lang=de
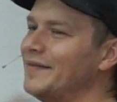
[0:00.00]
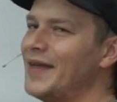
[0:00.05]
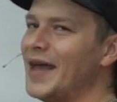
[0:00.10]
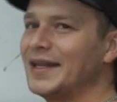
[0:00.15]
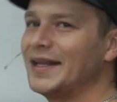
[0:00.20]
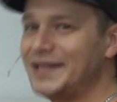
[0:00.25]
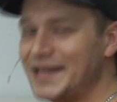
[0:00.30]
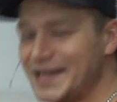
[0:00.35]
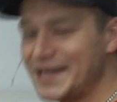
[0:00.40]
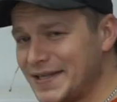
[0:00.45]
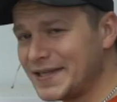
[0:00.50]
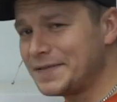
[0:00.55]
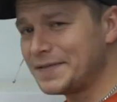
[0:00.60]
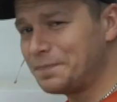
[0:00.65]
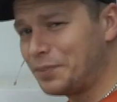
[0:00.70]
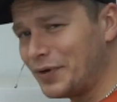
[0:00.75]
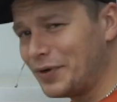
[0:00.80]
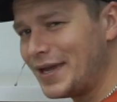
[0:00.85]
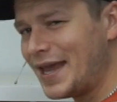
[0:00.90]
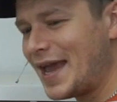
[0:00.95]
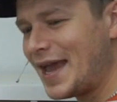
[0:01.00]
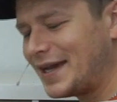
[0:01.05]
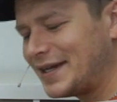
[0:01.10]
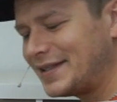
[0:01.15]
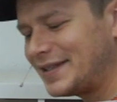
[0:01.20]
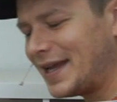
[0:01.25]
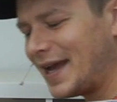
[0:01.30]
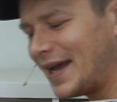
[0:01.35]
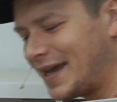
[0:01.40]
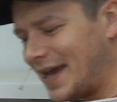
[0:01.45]
Wer dieses
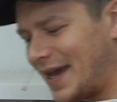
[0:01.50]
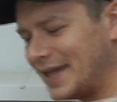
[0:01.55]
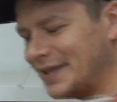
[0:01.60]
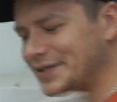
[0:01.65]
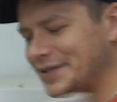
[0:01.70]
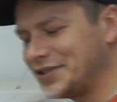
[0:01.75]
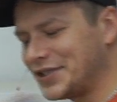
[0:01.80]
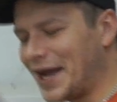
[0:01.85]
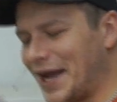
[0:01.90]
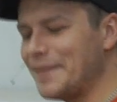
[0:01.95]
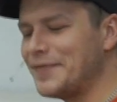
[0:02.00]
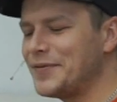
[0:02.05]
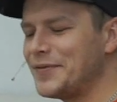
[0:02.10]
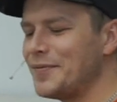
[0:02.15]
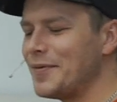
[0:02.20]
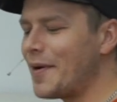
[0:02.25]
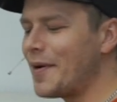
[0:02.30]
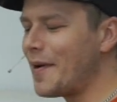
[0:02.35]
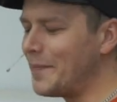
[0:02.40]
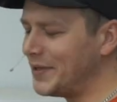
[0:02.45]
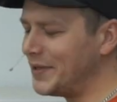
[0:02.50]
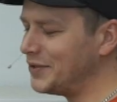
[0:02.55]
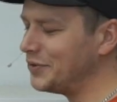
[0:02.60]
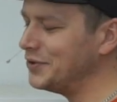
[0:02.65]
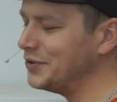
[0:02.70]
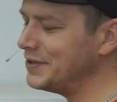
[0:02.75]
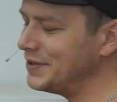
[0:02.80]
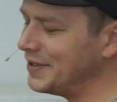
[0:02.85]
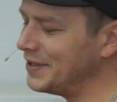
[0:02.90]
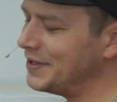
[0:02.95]
Projekt erkennt, schreibt es mir mal bitte
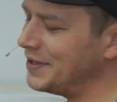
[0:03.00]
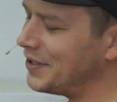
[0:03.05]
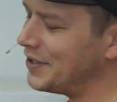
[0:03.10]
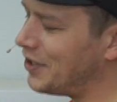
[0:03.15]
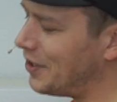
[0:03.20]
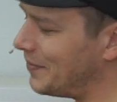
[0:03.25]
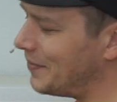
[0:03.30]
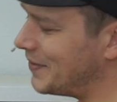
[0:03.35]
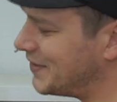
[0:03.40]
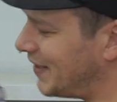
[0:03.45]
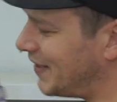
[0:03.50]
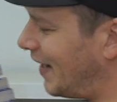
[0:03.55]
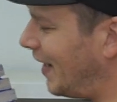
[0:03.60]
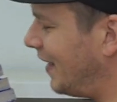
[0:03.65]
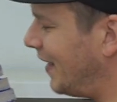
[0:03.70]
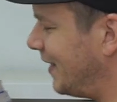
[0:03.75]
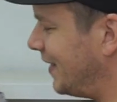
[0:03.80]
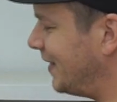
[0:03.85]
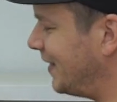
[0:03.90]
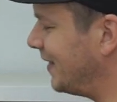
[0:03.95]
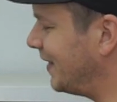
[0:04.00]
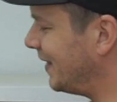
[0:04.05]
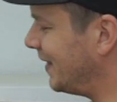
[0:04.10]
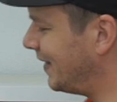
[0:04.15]
unten in die Kommentare.